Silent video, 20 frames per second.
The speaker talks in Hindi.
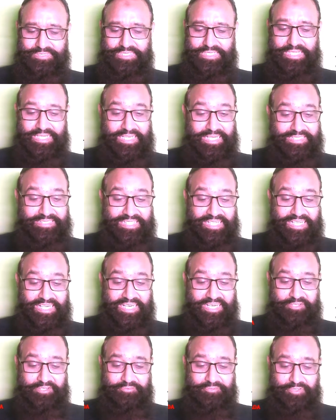अल्लाह
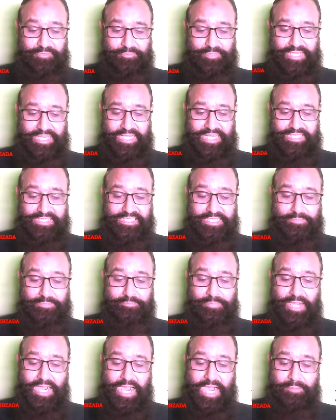ताला ने फरमाया
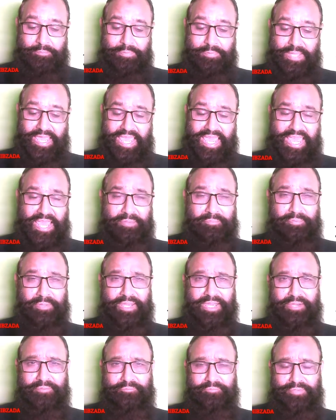जब आप ए
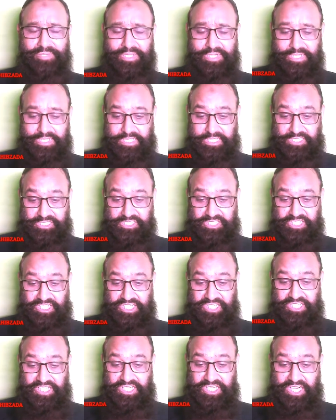पैगंबर किसी
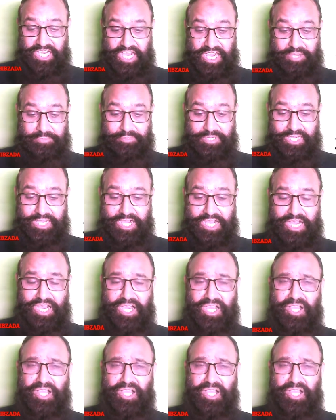काम का